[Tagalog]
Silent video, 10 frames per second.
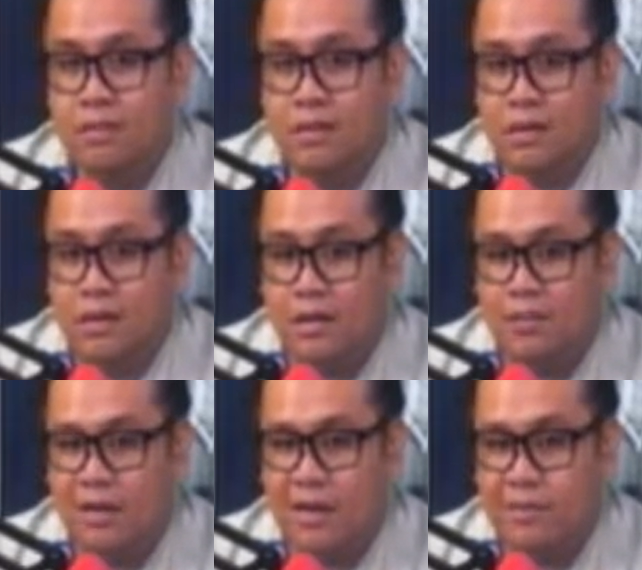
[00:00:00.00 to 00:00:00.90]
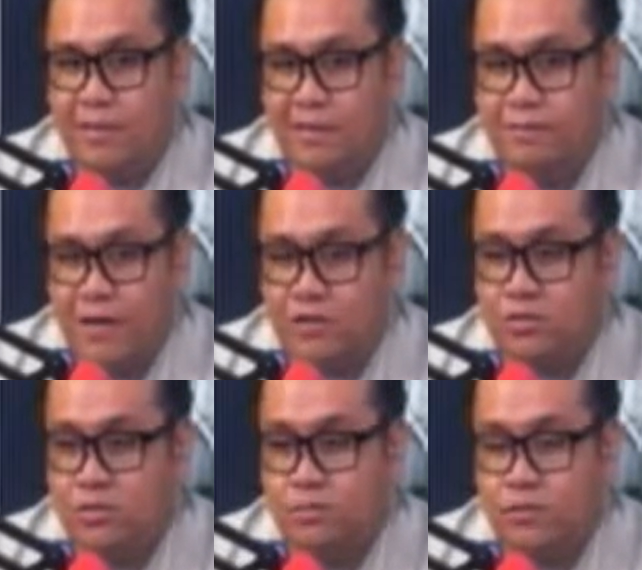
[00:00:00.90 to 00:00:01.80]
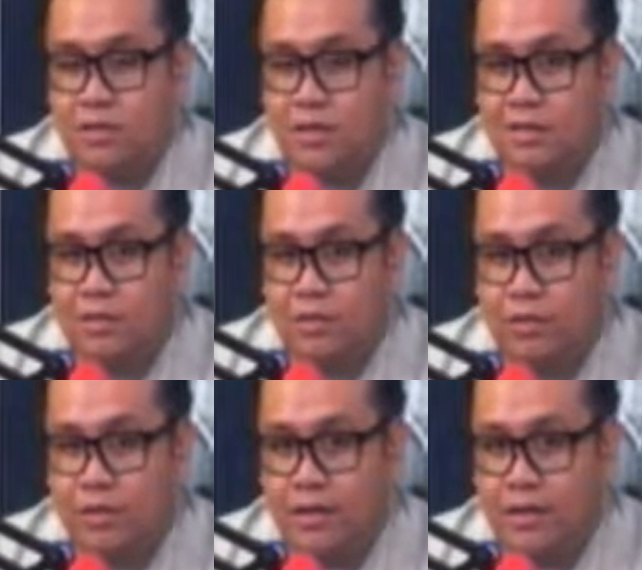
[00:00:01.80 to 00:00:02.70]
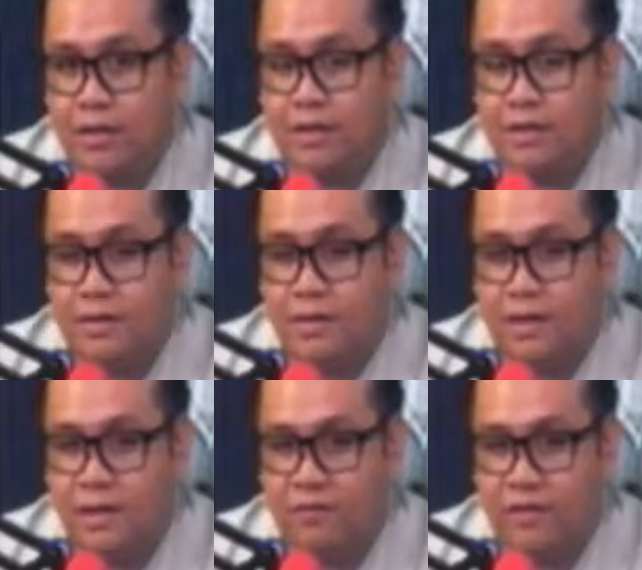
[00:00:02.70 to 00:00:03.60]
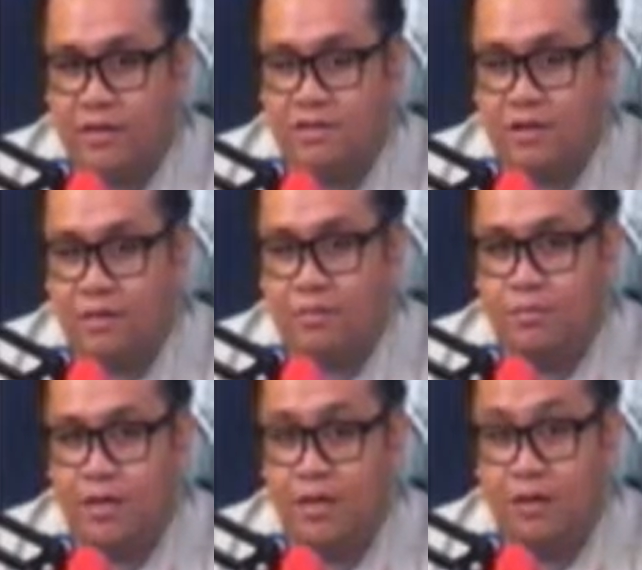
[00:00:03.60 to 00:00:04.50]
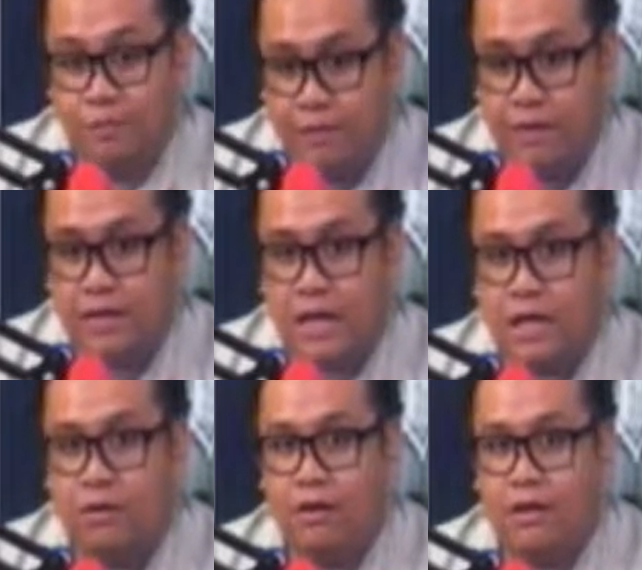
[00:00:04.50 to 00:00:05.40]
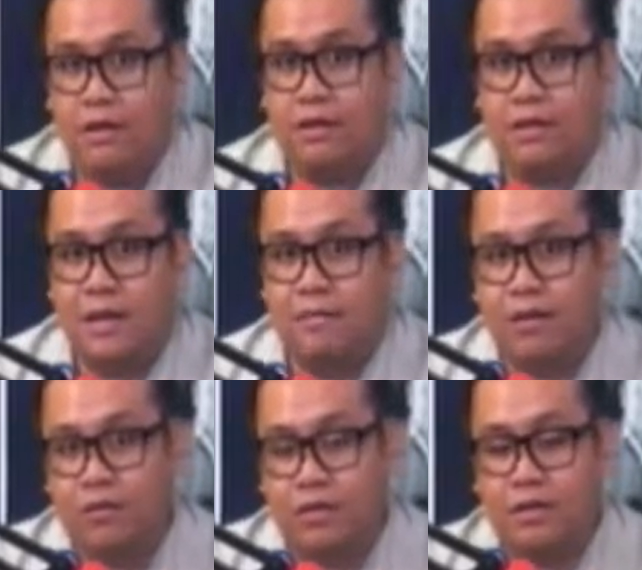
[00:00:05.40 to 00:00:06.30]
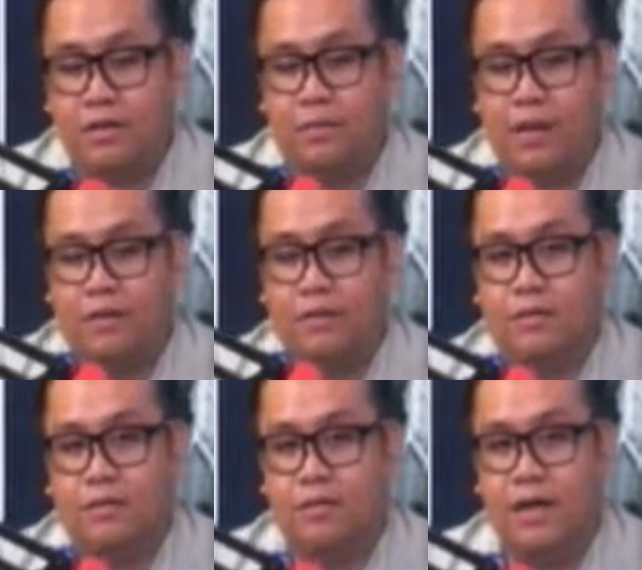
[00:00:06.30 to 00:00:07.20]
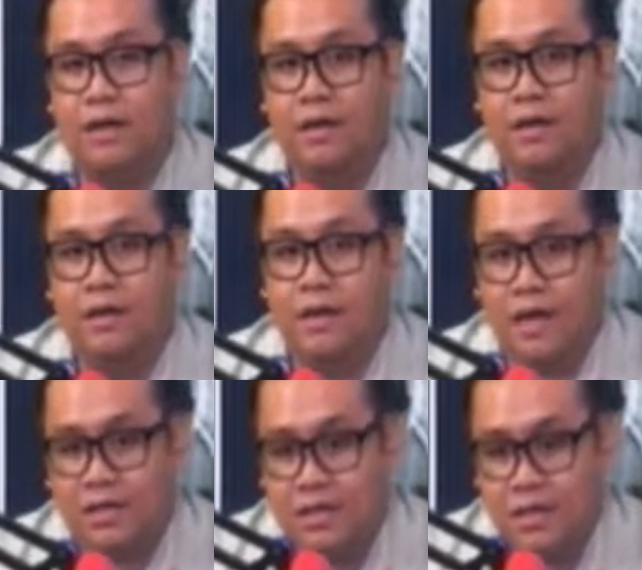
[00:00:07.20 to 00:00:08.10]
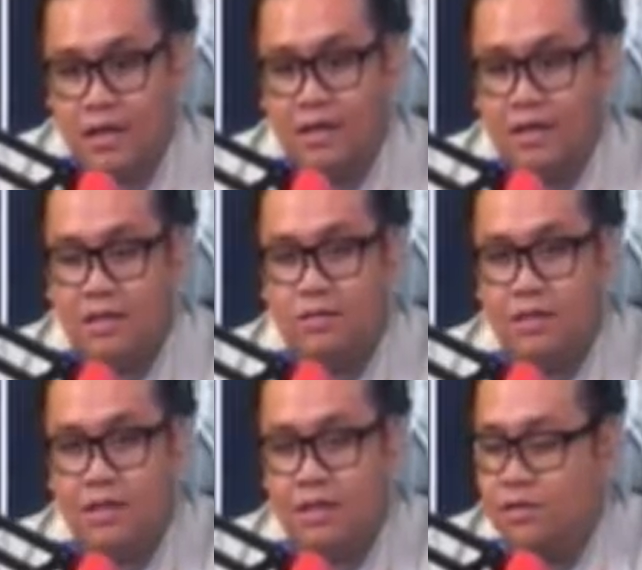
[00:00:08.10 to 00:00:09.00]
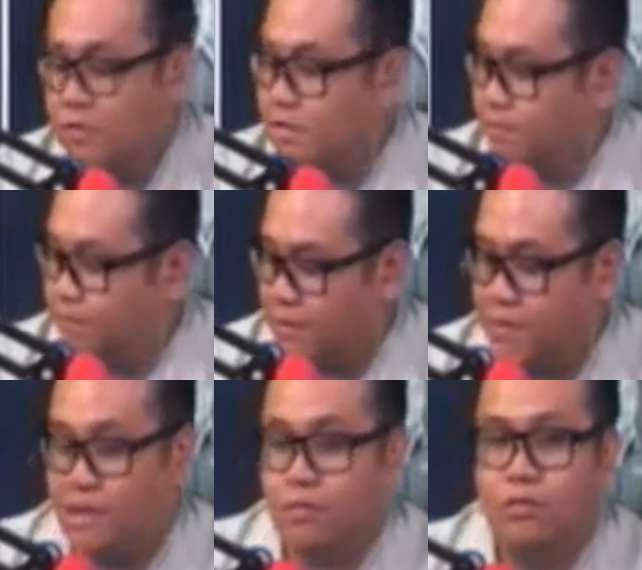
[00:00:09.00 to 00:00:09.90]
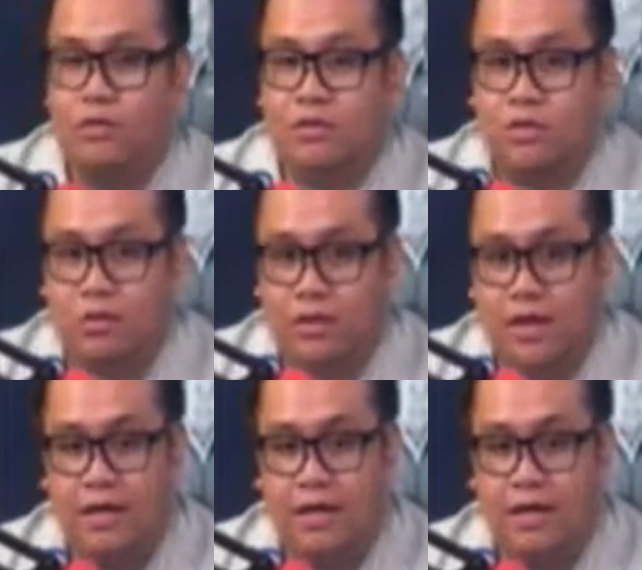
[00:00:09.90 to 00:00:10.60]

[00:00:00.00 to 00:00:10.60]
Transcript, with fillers: uh, ah, maraming nagbash doon po sa security guard na deputized ng MMDA yung pala ginagawa lang niya ng tama yung kanyang trabaho di ba eh kasi ang nakita lang ho natin yung isang parte lang ho ng istorya